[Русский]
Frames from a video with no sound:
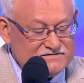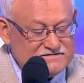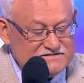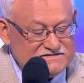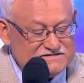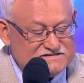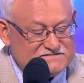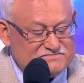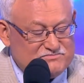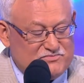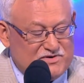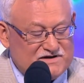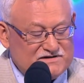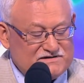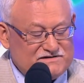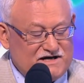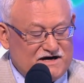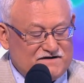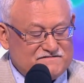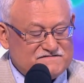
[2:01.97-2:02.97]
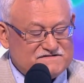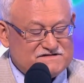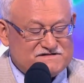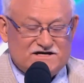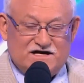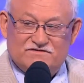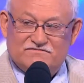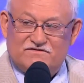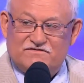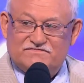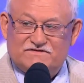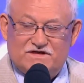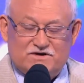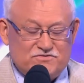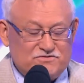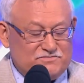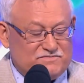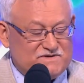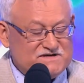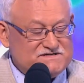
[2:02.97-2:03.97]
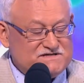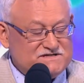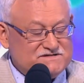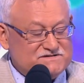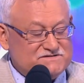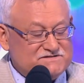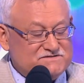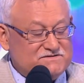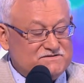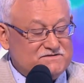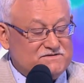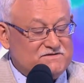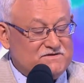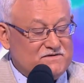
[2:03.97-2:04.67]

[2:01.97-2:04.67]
Спартак встал во вторую позицию.